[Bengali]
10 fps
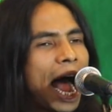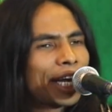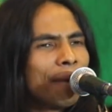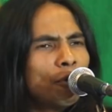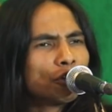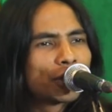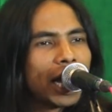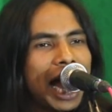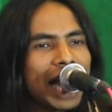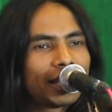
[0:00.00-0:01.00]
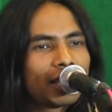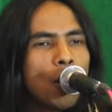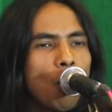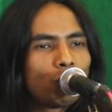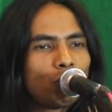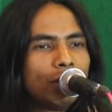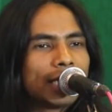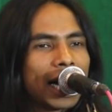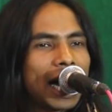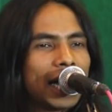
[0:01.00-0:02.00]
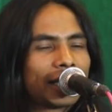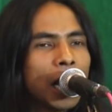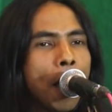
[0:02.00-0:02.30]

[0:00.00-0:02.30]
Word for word: আকিমুজ সালাত অতুল জাকাত